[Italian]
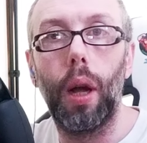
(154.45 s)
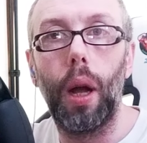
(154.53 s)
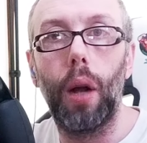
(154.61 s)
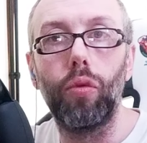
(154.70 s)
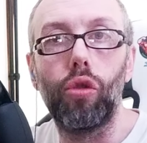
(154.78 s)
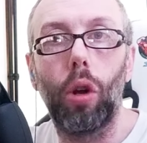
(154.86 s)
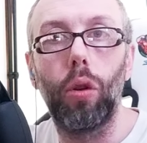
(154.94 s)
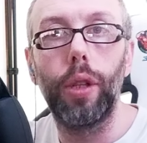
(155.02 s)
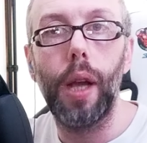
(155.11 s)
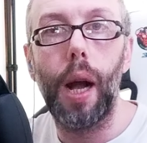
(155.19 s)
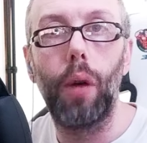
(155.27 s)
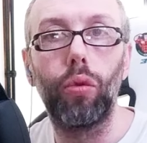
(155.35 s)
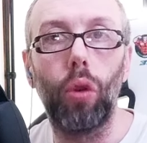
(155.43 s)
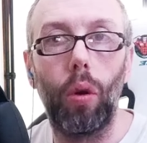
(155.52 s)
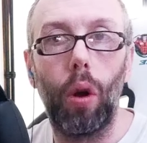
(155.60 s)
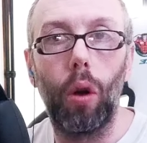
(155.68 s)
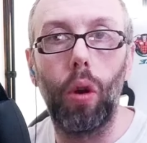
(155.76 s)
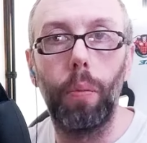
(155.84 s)
a un gioco di
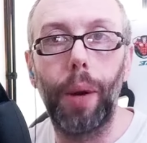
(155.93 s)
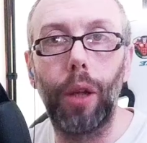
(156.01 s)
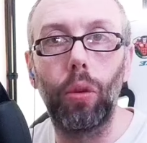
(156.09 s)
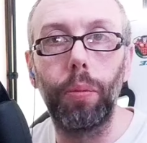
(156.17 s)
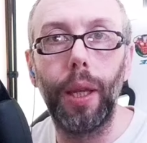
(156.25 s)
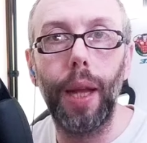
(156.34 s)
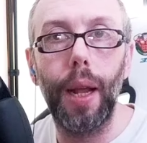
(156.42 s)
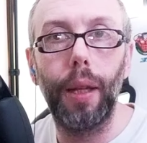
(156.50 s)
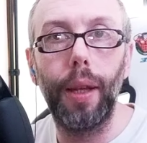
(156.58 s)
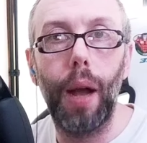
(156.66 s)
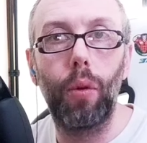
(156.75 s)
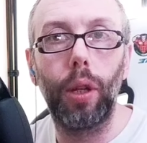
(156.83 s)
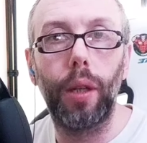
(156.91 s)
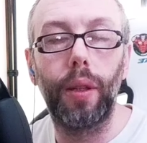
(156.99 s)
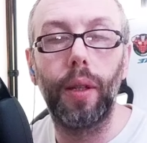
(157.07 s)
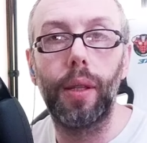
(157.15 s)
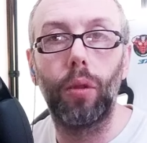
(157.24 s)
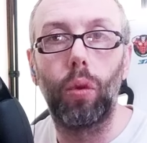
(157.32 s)
auto, ho comprato migliaia di euro di
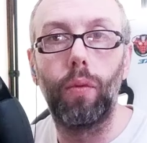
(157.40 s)
attrezzato,